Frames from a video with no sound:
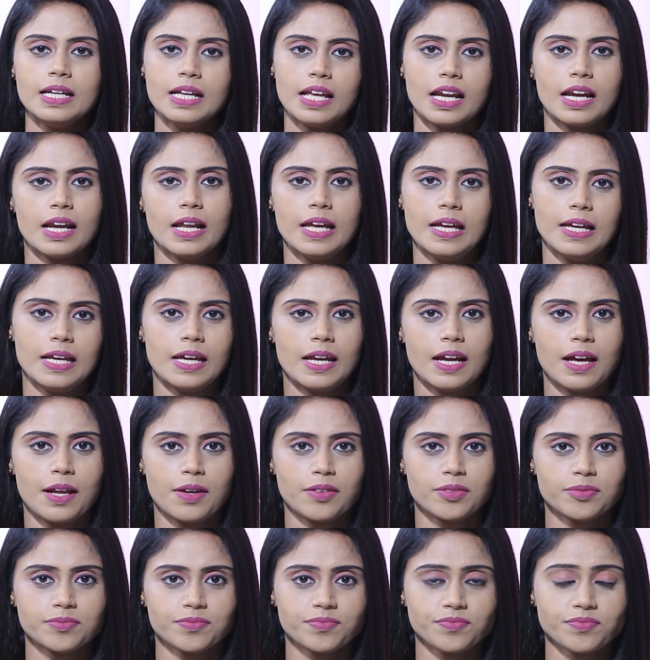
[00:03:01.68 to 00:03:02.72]
நிர்ணயிக்கிறார்
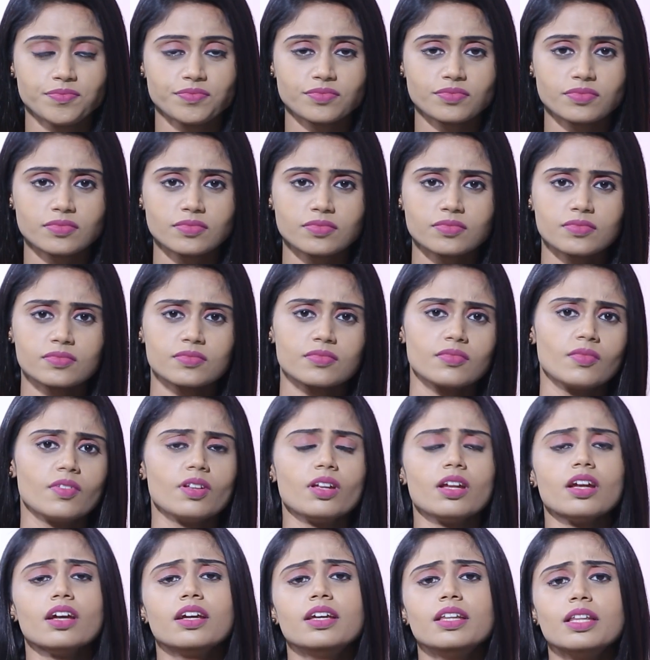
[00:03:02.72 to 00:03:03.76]

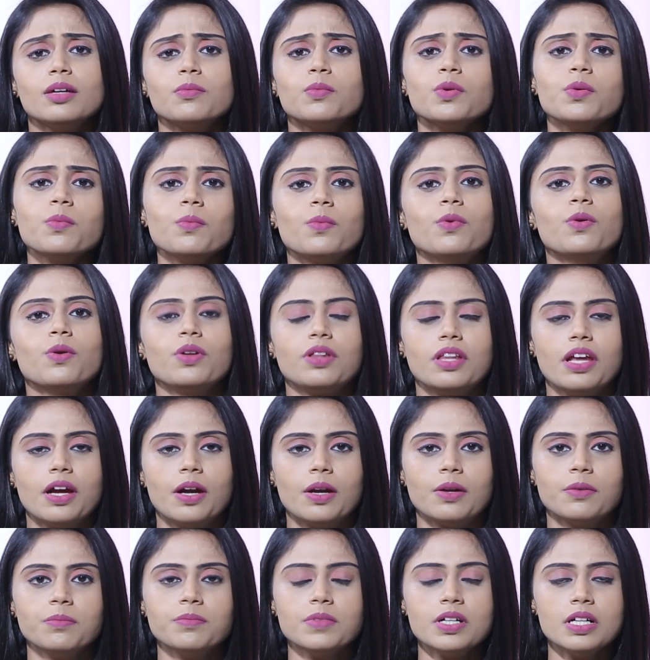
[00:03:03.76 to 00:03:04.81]
இந்த
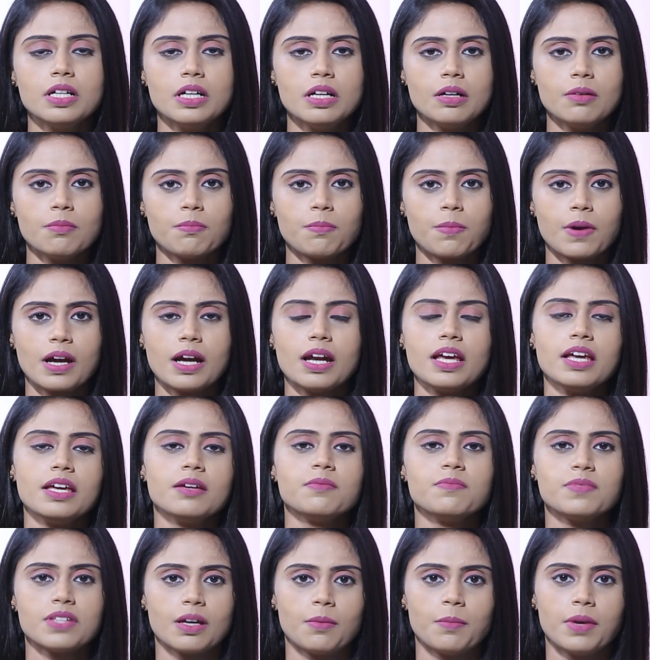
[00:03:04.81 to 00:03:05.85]
மும்மூர்த்திகளும்
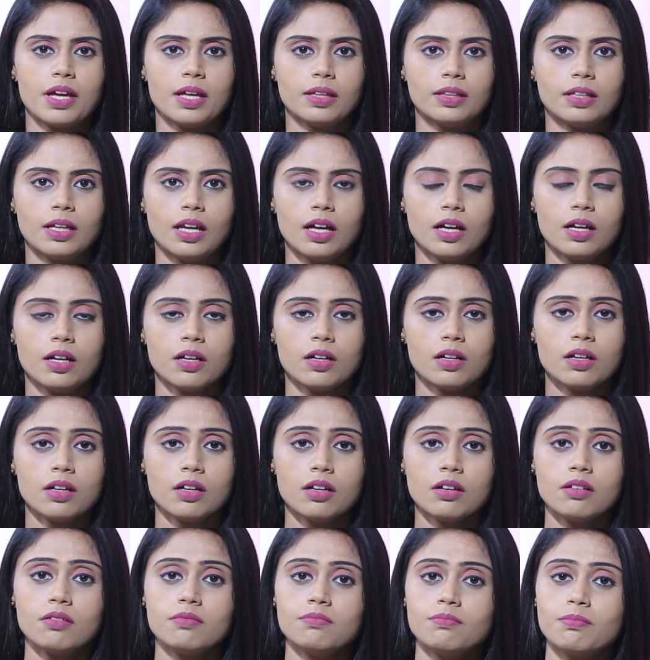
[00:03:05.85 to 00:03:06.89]
பிரளயம் சமயத்தில்
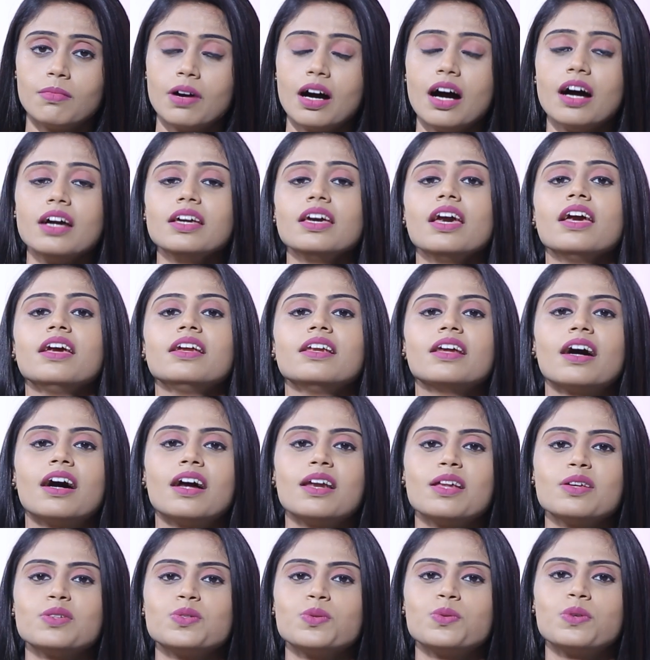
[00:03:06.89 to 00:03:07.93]

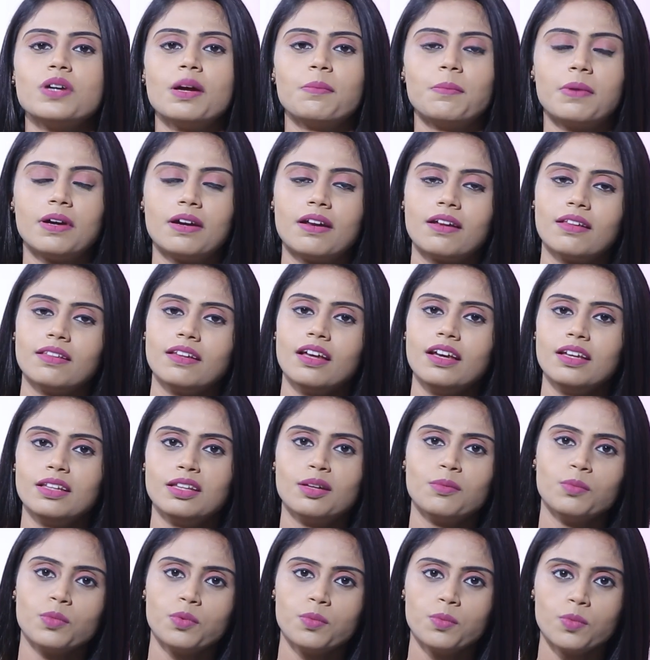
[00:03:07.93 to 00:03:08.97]
மாயையினால் சூழப்பட்டிருந்த
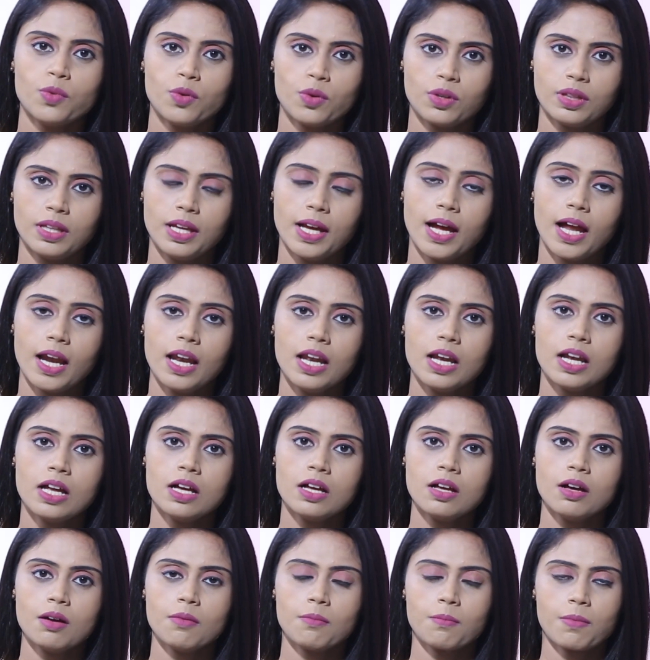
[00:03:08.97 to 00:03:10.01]
இந்த மும்மூர்த்திகள்
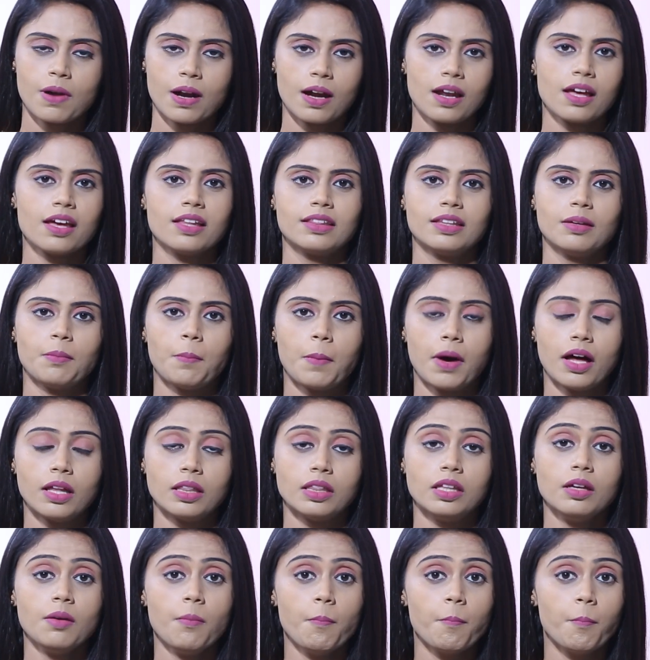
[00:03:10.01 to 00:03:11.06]
பிரளயத்தை
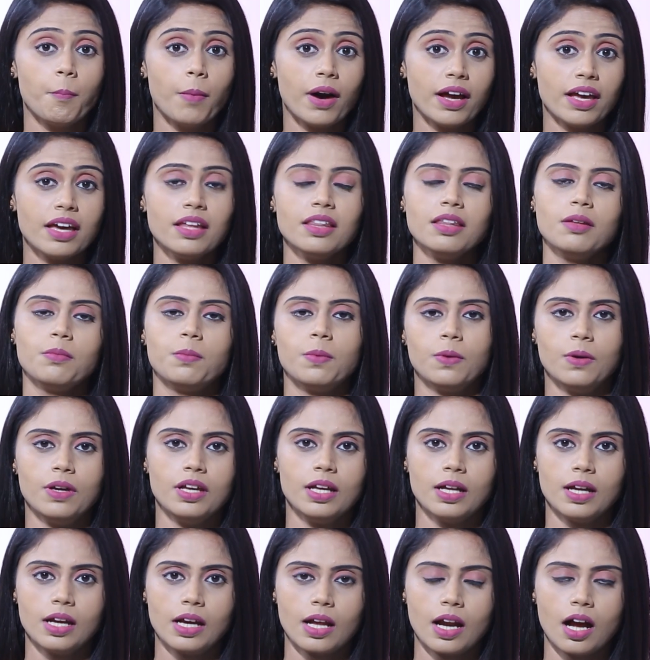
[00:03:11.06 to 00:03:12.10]
பார்த்து பயந்து போய்
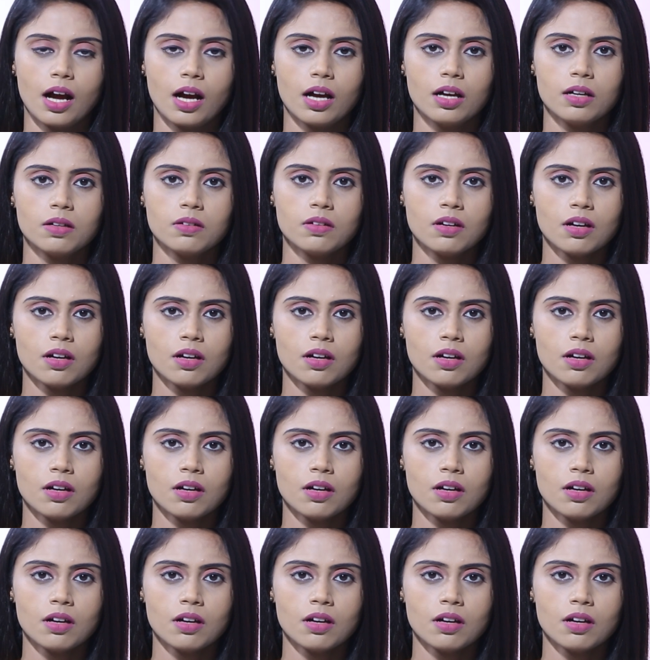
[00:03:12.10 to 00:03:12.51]
இருக்கிறாங்க